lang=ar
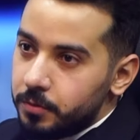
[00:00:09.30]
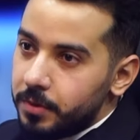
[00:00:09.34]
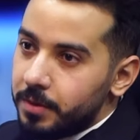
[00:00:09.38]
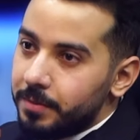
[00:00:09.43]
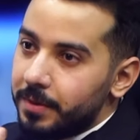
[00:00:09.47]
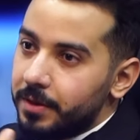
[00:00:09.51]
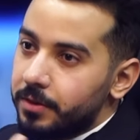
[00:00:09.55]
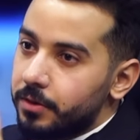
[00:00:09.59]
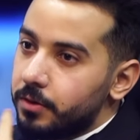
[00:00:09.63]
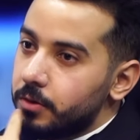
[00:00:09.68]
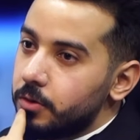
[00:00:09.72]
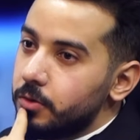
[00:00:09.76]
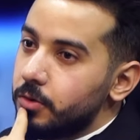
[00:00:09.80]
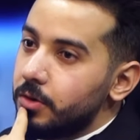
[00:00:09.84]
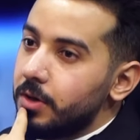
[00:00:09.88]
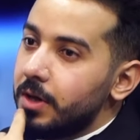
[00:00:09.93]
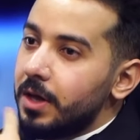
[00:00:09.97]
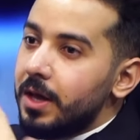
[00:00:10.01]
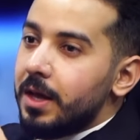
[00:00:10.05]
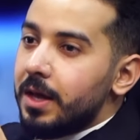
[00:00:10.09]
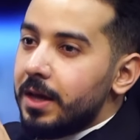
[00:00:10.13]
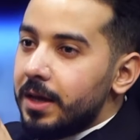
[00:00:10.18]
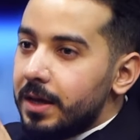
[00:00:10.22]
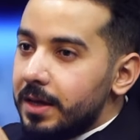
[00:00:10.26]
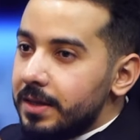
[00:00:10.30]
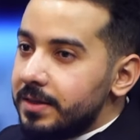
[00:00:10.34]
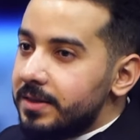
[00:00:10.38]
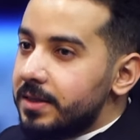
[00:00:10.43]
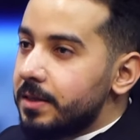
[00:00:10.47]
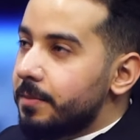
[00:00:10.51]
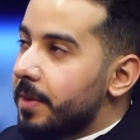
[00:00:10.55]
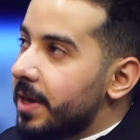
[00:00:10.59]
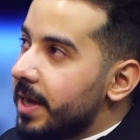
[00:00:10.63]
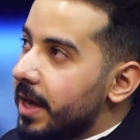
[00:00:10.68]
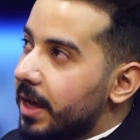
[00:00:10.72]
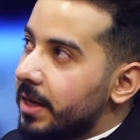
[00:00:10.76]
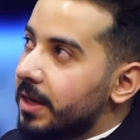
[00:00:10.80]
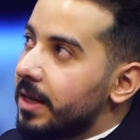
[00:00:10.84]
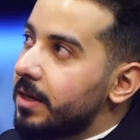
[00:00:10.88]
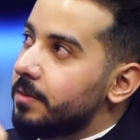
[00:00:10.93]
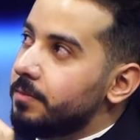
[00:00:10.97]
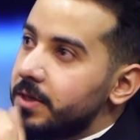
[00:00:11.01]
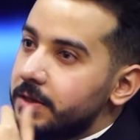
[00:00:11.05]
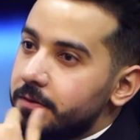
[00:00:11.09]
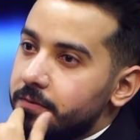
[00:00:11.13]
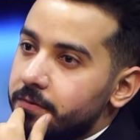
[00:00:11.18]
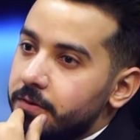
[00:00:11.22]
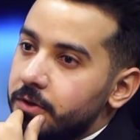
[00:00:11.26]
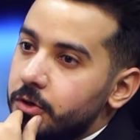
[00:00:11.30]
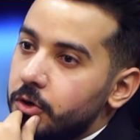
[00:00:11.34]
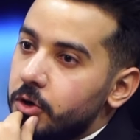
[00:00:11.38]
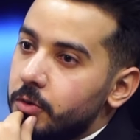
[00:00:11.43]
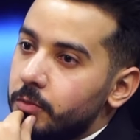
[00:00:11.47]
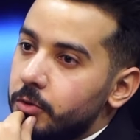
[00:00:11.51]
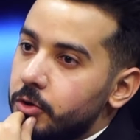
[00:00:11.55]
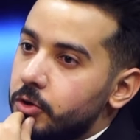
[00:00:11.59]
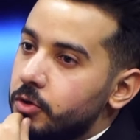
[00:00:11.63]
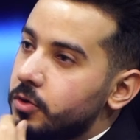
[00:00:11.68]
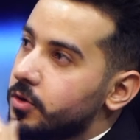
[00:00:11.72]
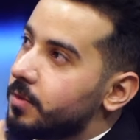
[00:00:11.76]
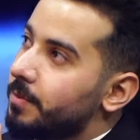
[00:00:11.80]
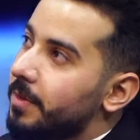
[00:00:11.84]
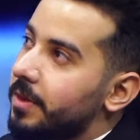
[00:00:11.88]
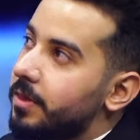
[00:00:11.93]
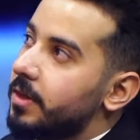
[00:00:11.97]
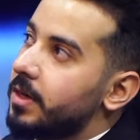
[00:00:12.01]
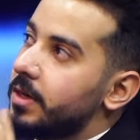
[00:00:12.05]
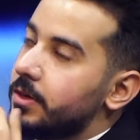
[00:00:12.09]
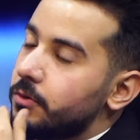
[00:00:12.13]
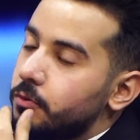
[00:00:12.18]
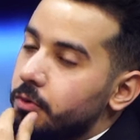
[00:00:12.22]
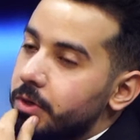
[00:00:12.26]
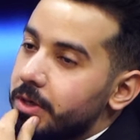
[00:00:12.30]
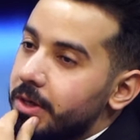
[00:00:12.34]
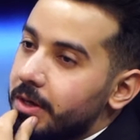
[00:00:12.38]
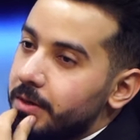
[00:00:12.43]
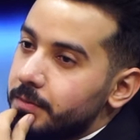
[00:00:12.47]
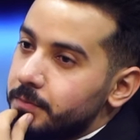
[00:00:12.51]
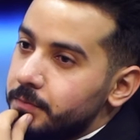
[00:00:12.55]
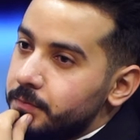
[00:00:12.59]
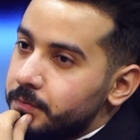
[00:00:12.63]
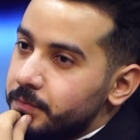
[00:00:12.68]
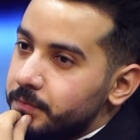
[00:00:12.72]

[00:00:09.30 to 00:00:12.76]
وبيمثلوا انت مياله لمين فيهم انه تمثلين وياه